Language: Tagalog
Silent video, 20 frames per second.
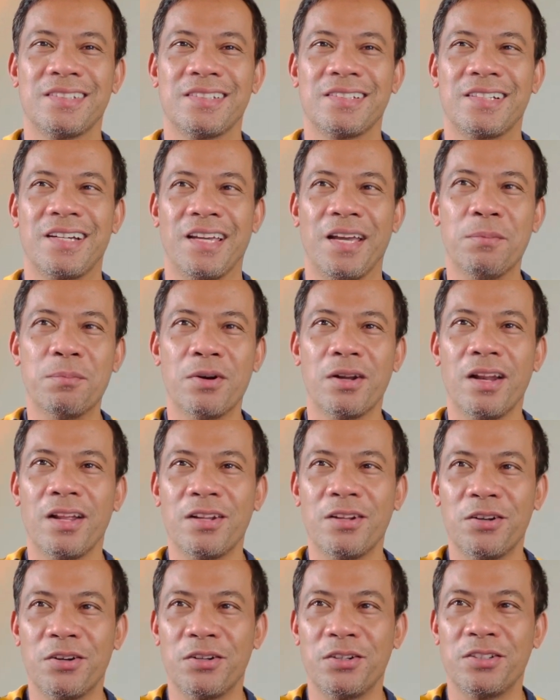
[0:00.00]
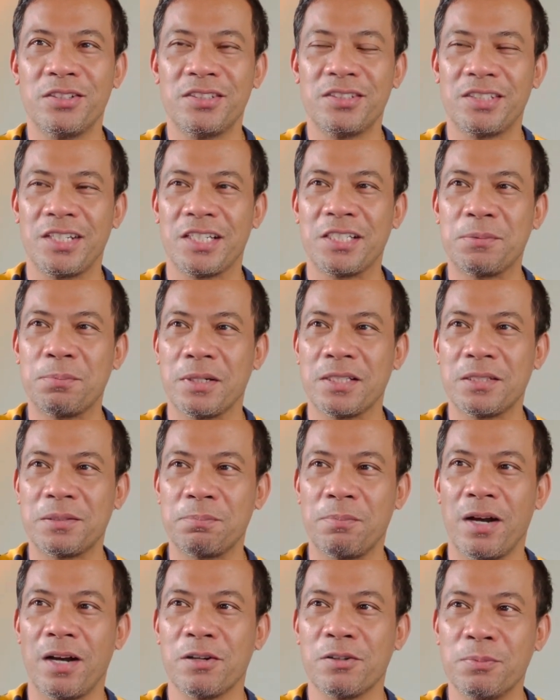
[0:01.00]
Kaya mula noon, 6 months
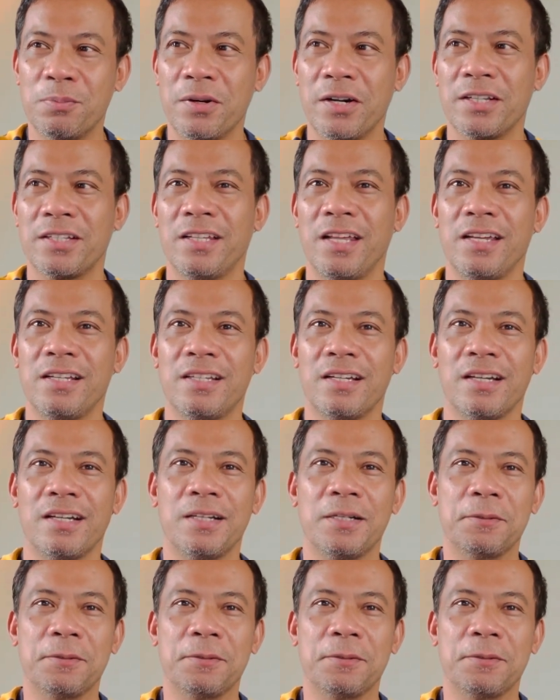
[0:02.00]
bago birthday niya,